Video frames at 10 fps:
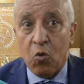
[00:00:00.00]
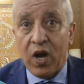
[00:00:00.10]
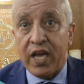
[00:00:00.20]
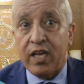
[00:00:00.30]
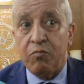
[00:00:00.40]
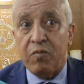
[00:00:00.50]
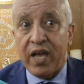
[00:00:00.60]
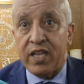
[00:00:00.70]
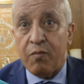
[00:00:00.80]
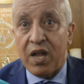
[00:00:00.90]
ولكن
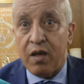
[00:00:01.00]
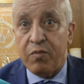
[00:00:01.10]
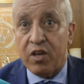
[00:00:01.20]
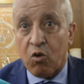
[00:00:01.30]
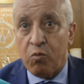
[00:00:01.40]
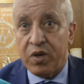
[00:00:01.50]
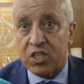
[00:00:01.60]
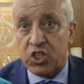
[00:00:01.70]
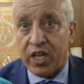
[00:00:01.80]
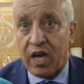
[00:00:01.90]
ما دام لم يقم
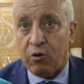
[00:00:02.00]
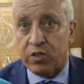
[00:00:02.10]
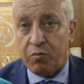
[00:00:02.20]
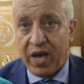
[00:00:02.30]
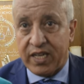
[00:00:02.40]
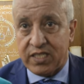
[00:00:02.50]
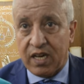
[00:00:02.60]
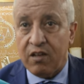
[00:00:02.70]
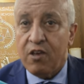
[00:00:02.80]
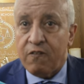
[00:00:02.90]
بنشرها أو
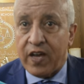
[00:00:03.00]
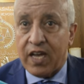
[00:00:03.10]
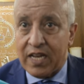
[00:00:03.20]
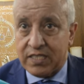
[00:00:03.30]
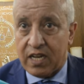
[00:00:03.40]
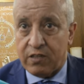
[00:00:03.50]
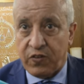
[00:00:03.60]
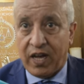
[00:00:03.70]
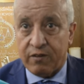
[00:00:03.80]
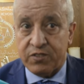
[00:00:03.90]
طباعتها فهي لا زالت
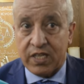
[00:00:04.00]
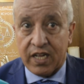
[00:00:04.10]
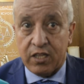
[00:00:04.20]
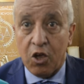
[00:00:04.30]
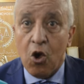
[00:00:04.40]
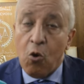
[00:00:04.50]
في عالم افتراضي